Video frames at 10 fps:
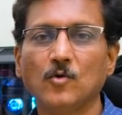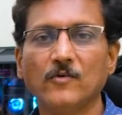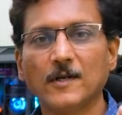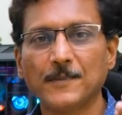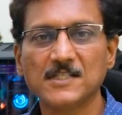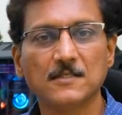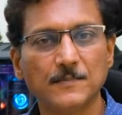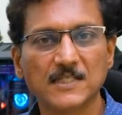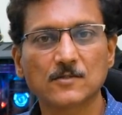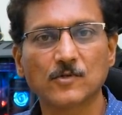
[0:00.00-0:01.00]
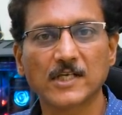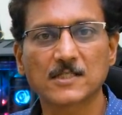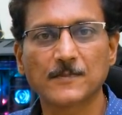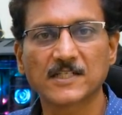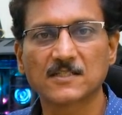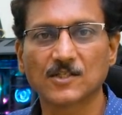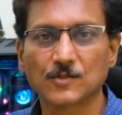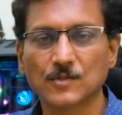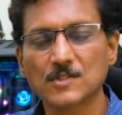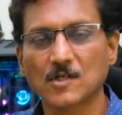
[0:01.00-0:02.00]
ఓవర్ పంచి బేస్ కూడా ఎక్స్పెక్ట్
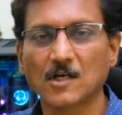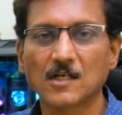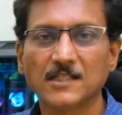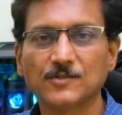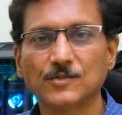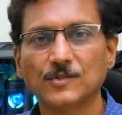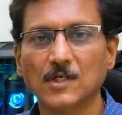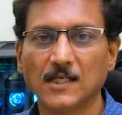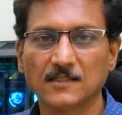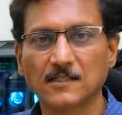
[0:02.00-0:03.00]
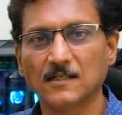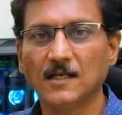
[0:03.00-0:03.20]
చేయొద్దు సాంగ్లో ఎంత ఉందో అంత